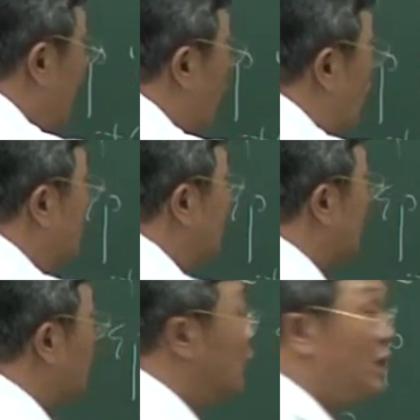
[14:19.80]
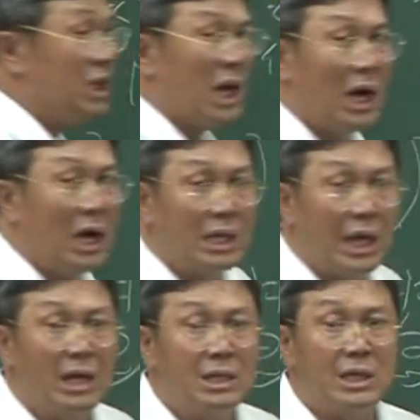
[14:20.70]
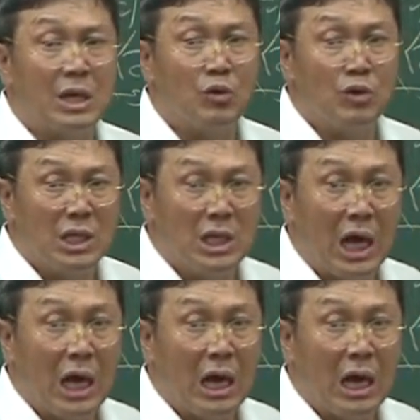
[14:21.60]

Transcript: 묘의 작용이냐, 개의 작용이냐.